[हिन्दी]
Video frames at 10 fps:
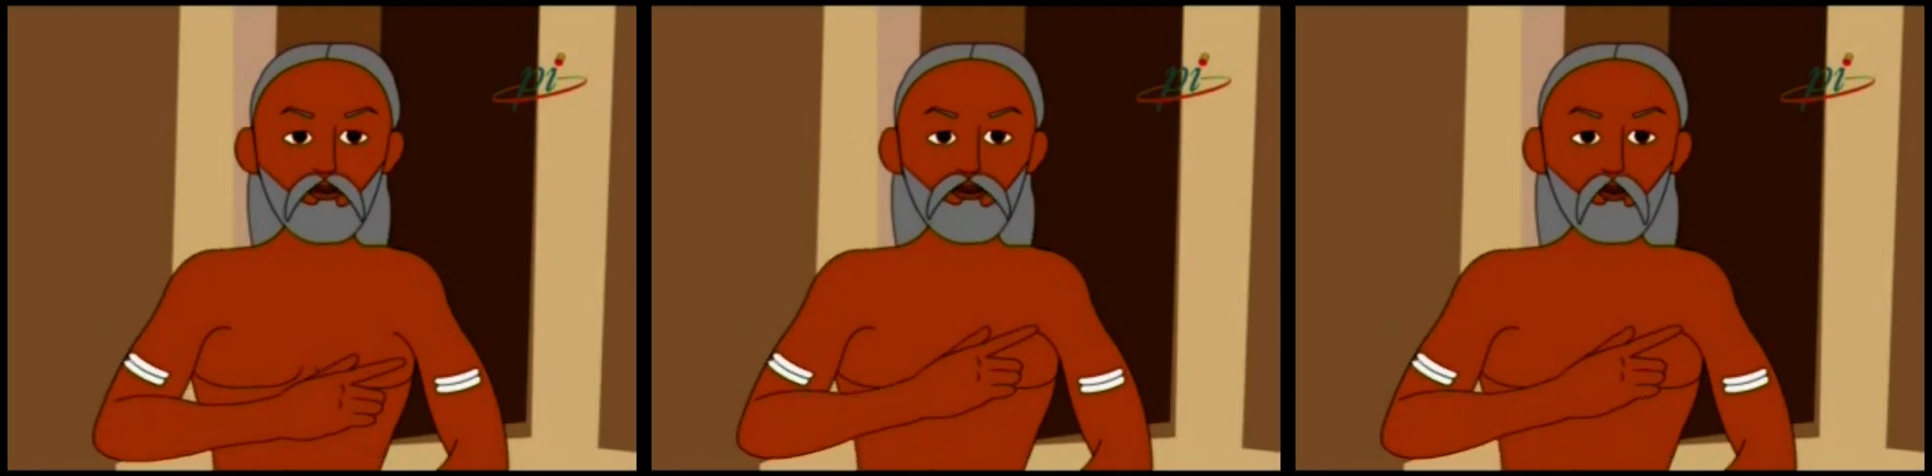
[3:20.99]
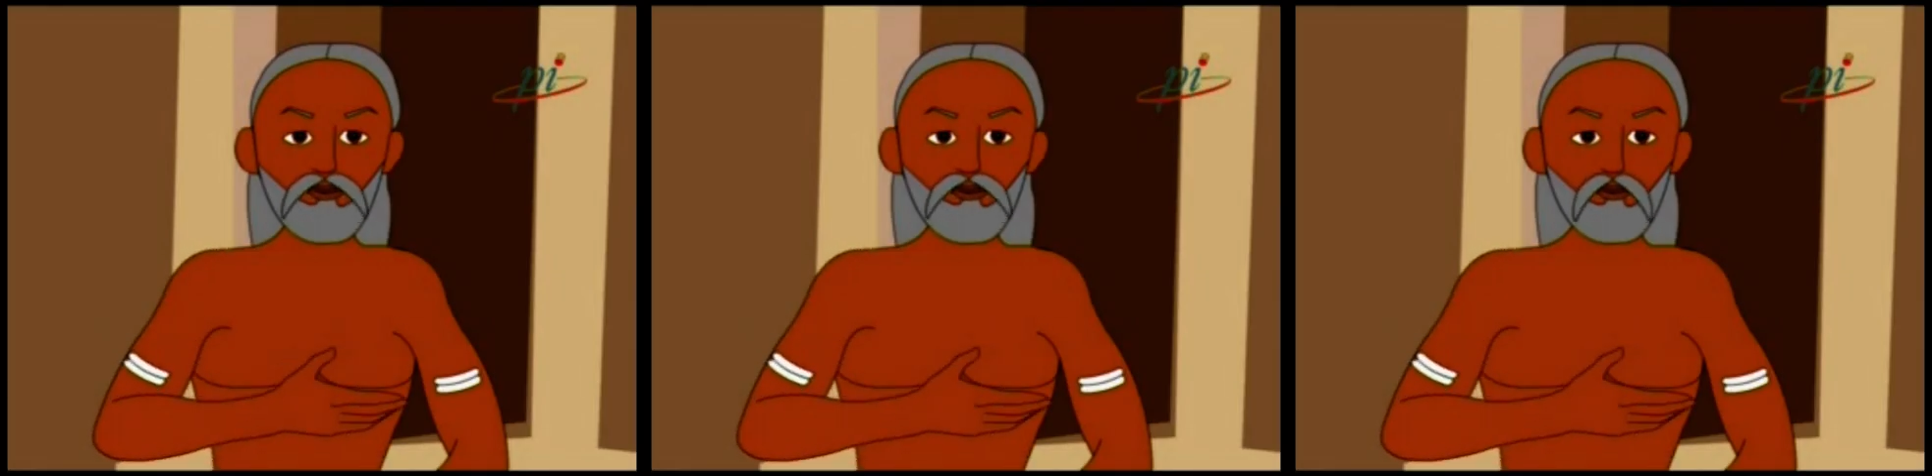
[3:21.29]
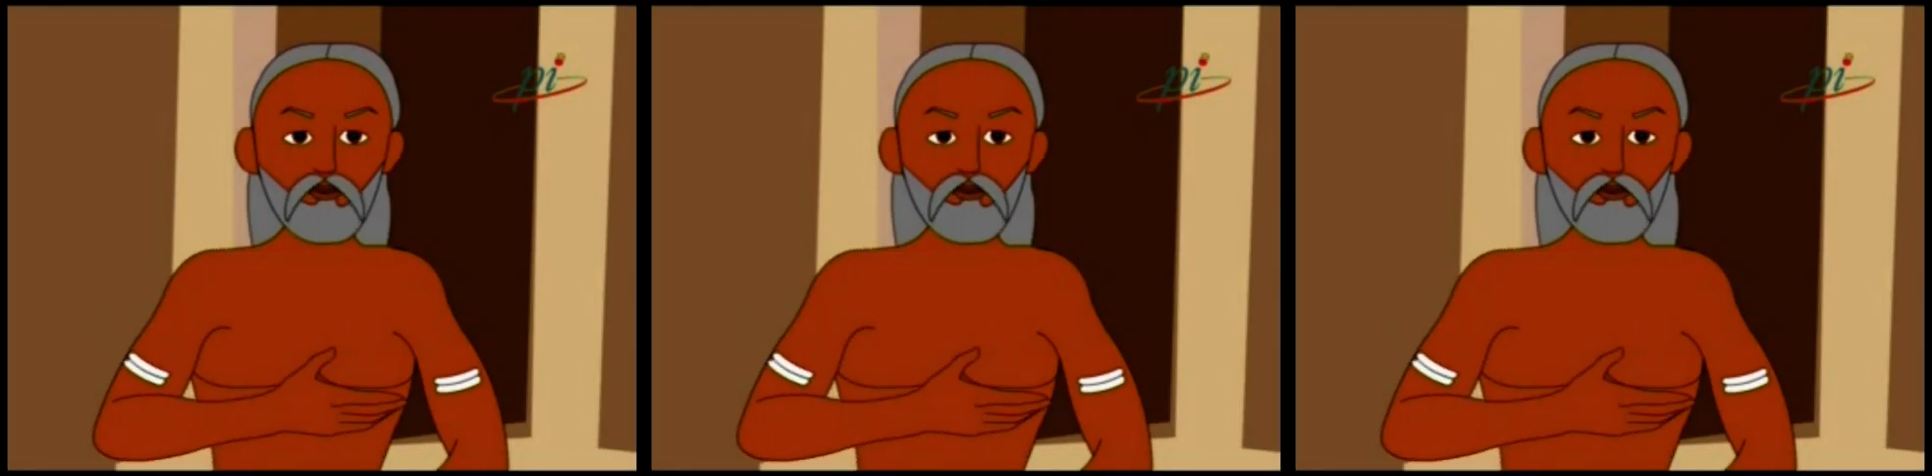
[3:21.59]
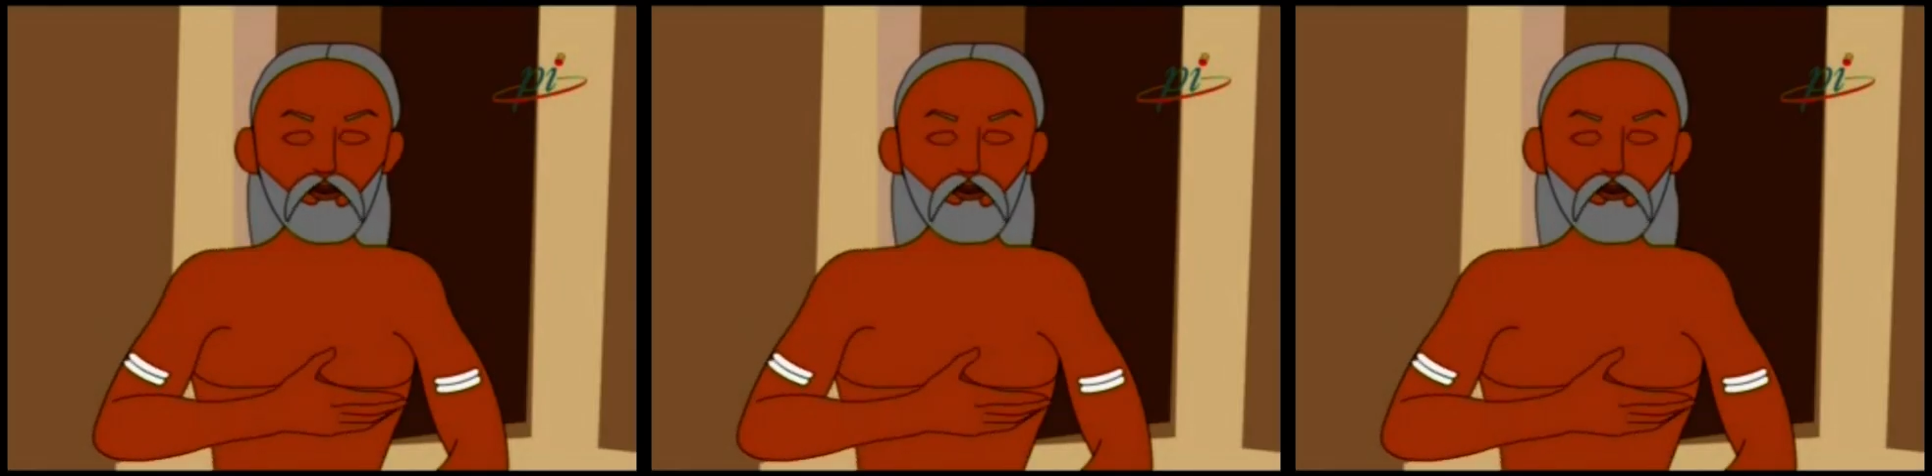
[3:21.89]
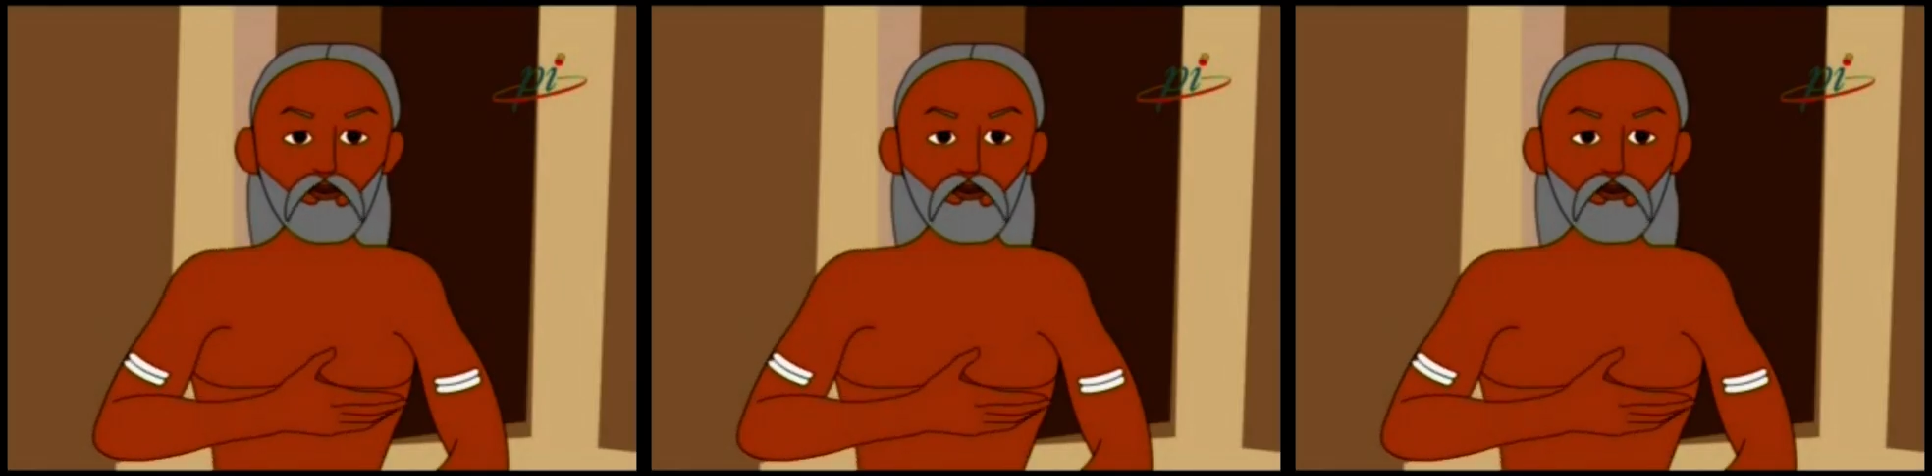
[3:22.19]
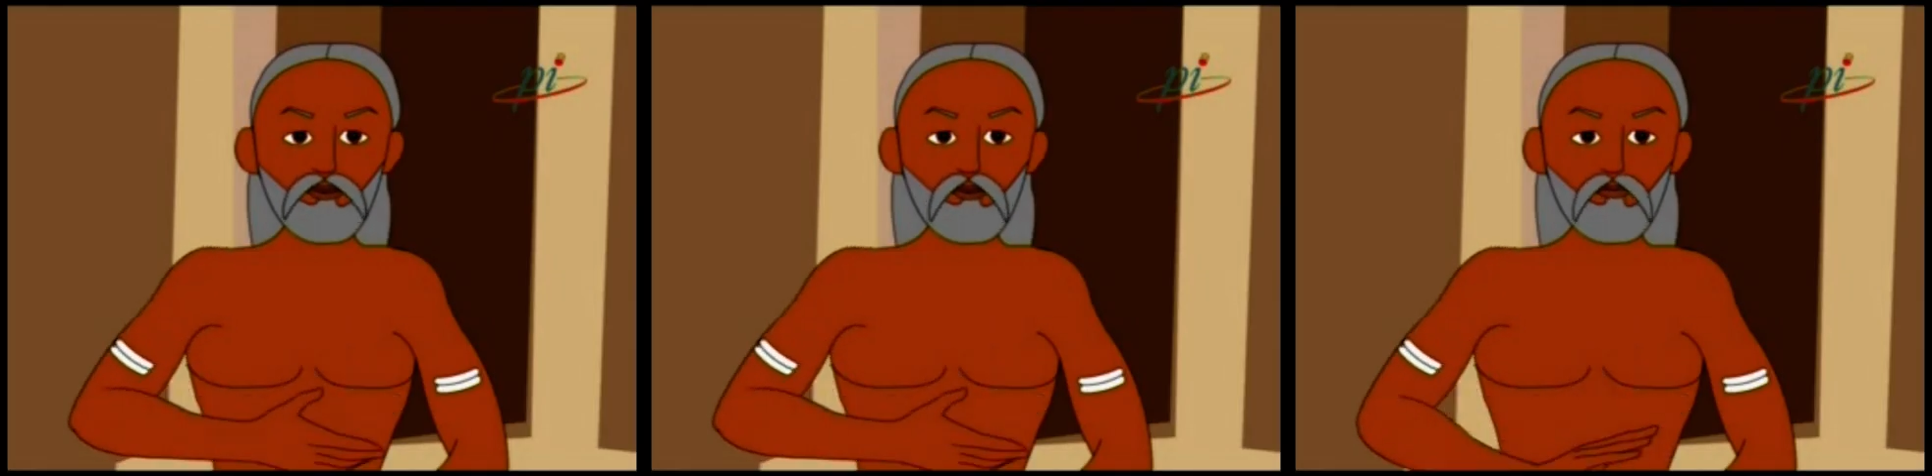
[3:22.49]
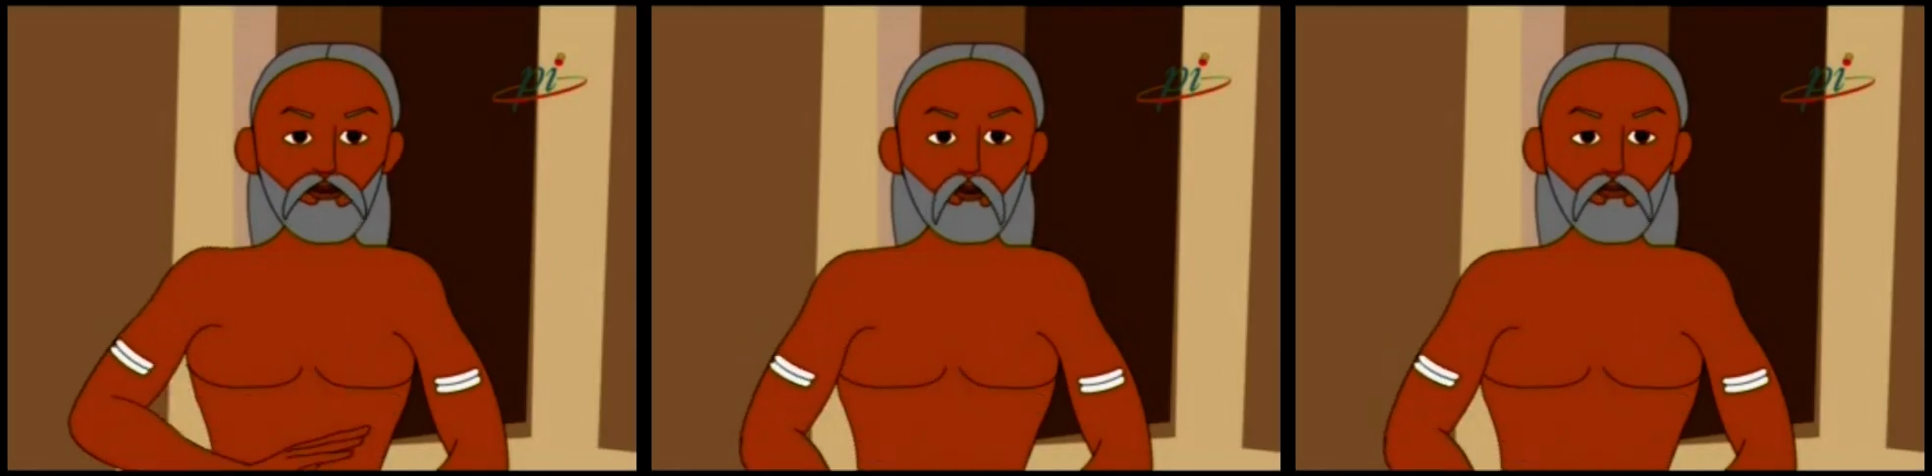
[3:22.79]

दवाई तैयार की जिसमें